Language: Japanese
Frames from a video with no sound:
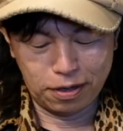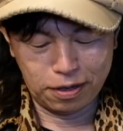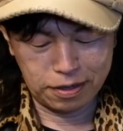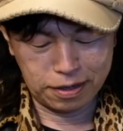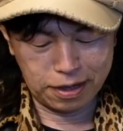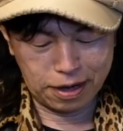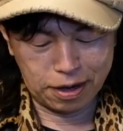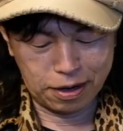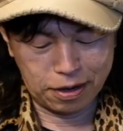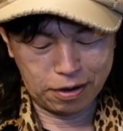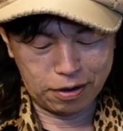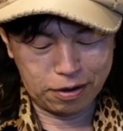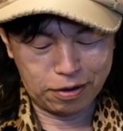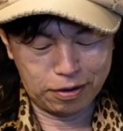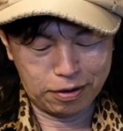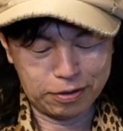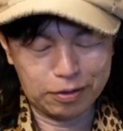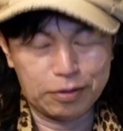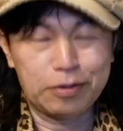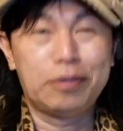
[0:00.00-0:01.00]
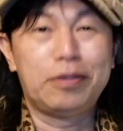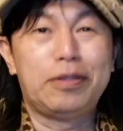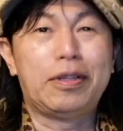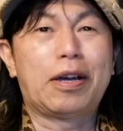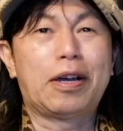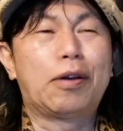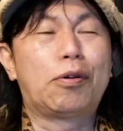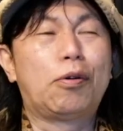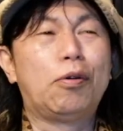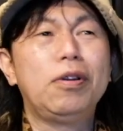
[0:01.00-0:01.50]
ねなん
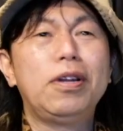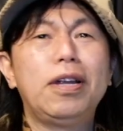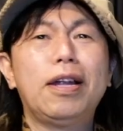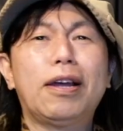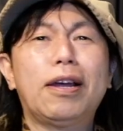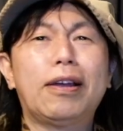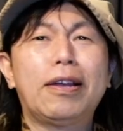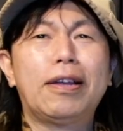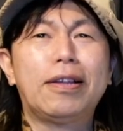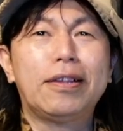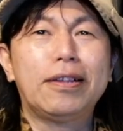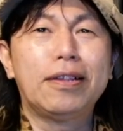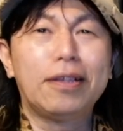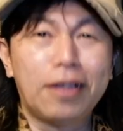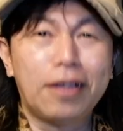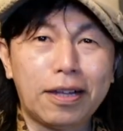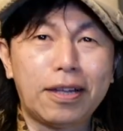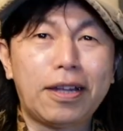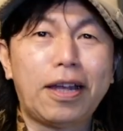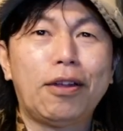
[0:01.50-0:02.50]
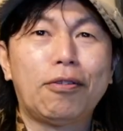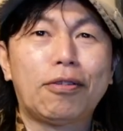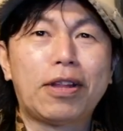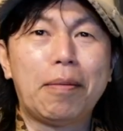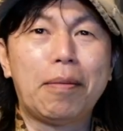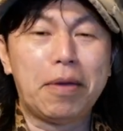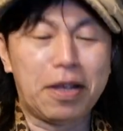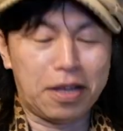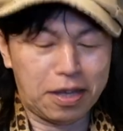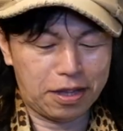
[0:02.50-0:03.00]
かこんな系のた
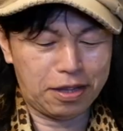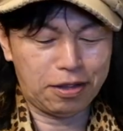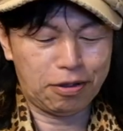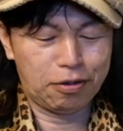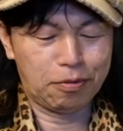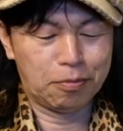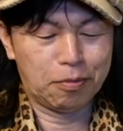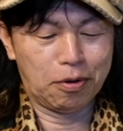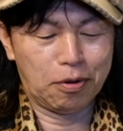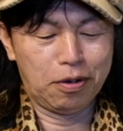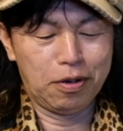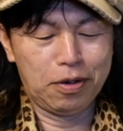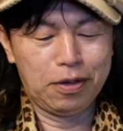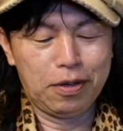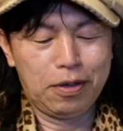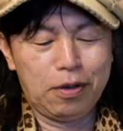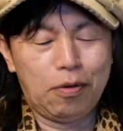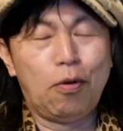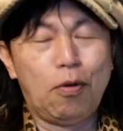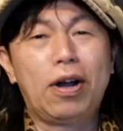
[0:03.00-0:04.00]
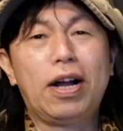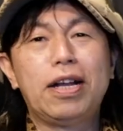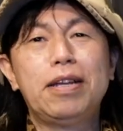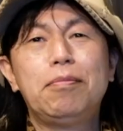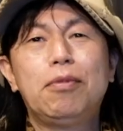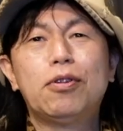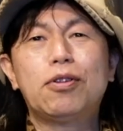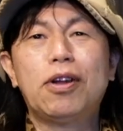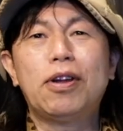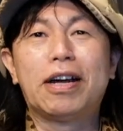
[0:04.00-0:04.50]
めにっていうのも他に
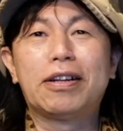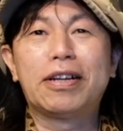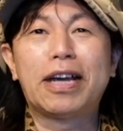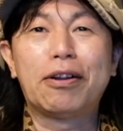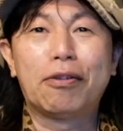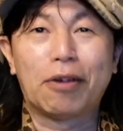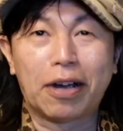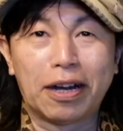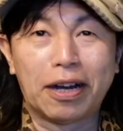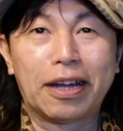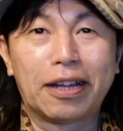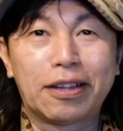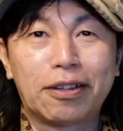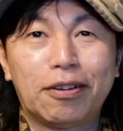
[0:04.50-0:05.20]
もっとあれやろうかな